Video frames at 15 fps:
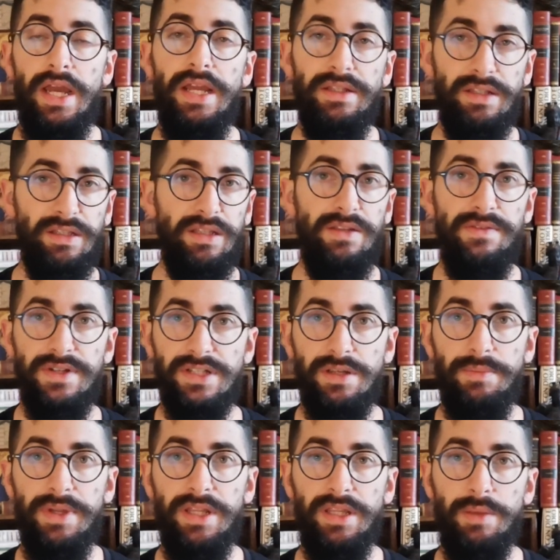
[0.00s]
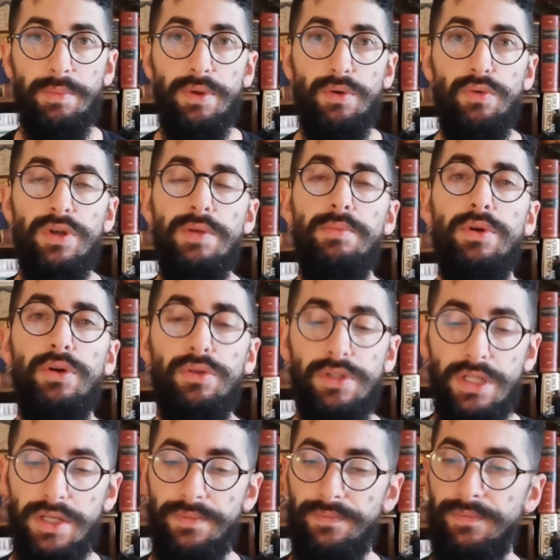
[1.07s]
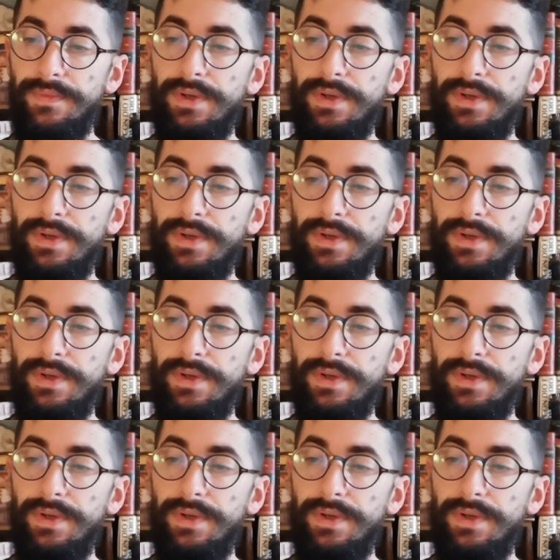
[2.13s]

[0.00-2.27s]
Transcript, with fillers: È andata diversamente per un libro di